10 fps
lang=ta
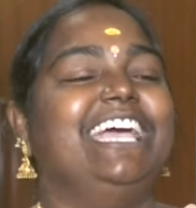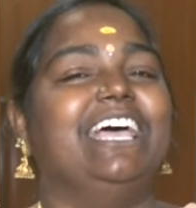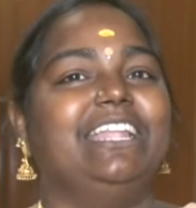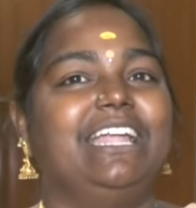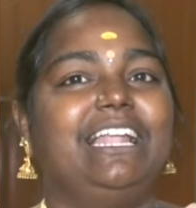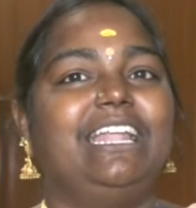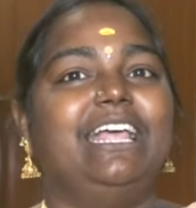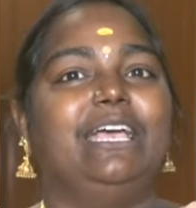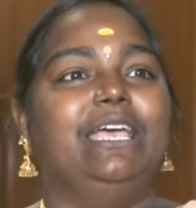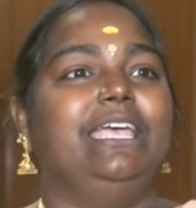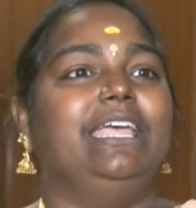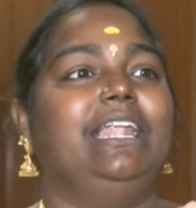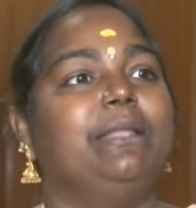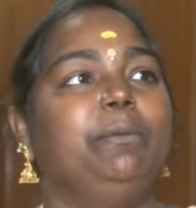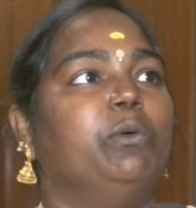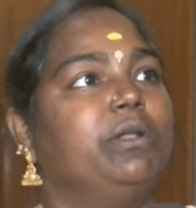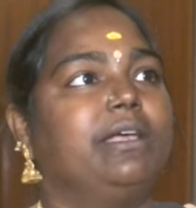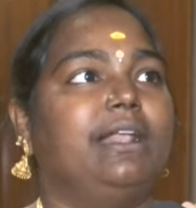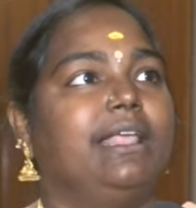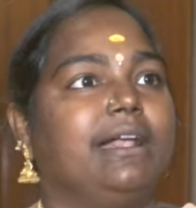அதனால நாங்கள் எல்லாருமே
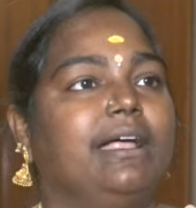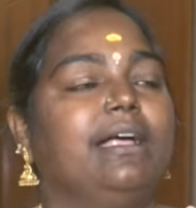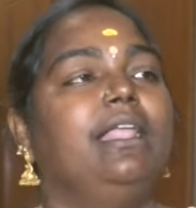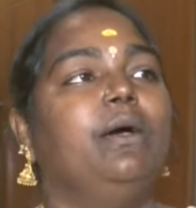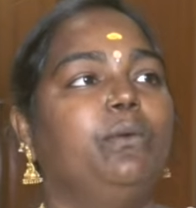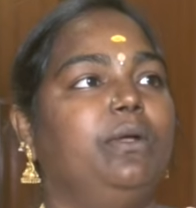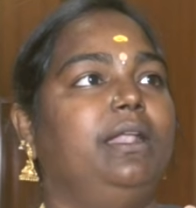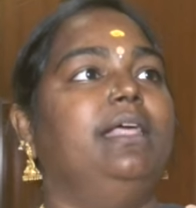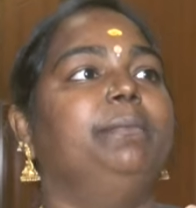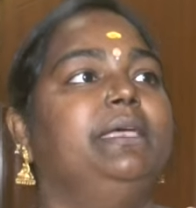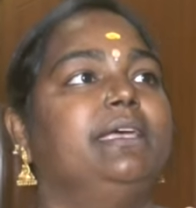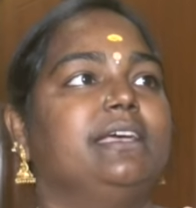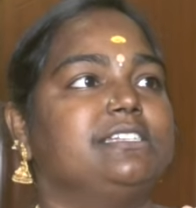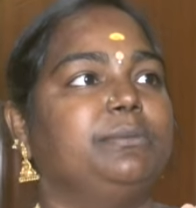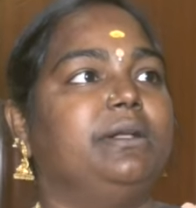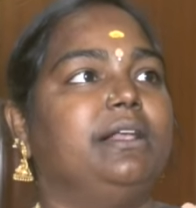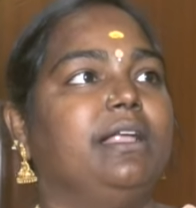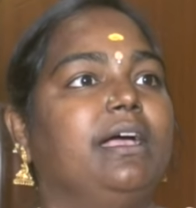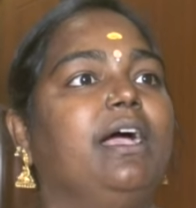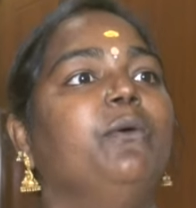ஒர்க்கர்லாம் இருக்காங்களே அவங்க எல்லாமே
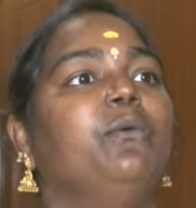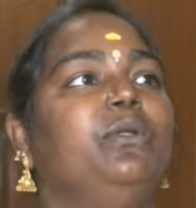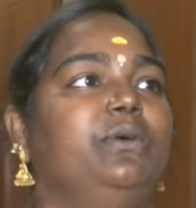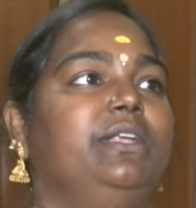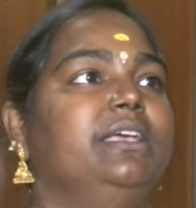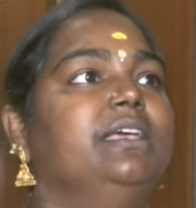கஷ்டப்பட்டுருக்காங்க அவங்களுக்கு ஒரு